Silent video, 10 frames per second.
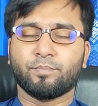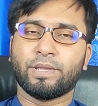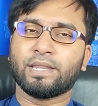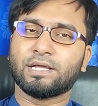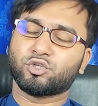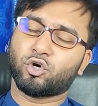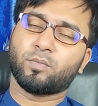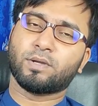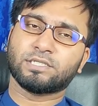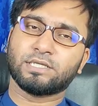মেয়েরা
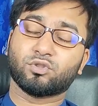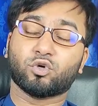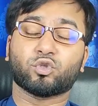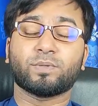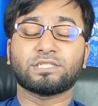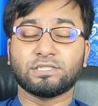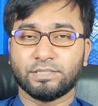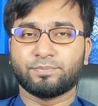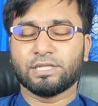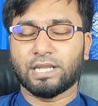সহবাসে তত বেশি
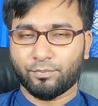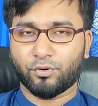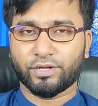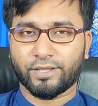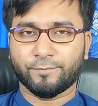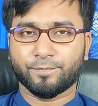তৃপ্তি লাভ করে